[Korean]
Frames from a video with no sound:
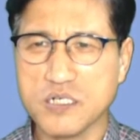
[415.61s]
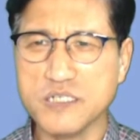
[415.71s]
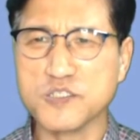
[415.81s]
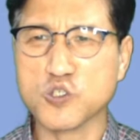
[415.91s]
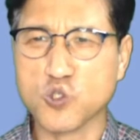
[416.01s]

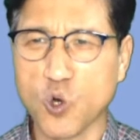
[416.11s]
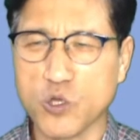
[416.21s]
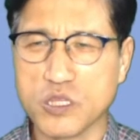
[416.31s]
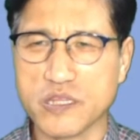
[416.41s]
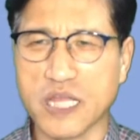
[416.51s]

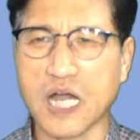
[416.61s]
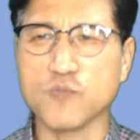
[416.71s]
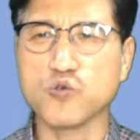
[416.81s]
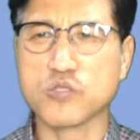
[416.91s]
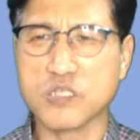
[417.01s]
얹어놓은
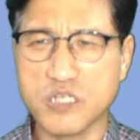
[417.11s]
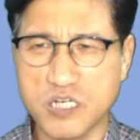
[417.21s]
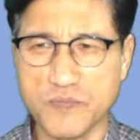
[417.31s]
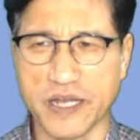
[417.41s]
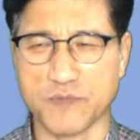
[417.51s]
나무
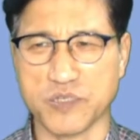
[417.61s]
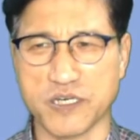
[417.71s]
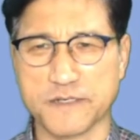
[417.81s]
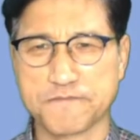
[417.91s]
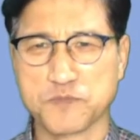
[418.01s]
틀을
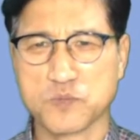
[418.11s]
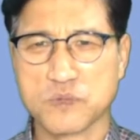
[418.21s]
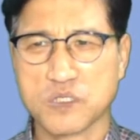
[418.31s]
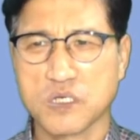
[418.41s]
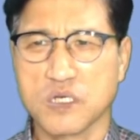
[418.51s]
말합니다.
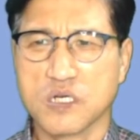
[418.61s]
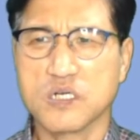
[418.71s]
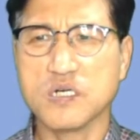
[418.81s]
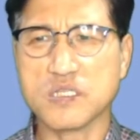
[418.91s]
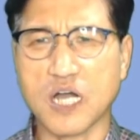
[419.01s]

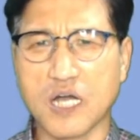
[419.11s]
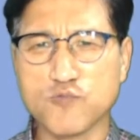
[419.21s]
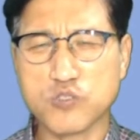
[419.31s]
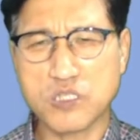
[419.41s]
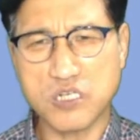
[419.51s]
그
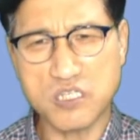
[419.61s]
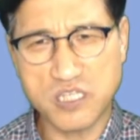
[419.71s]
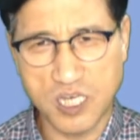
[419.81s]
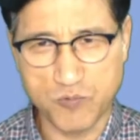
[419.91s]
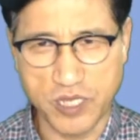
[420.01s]
나무 틀
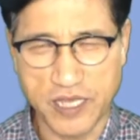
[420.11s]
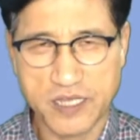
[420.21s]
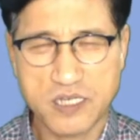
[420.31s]
때문에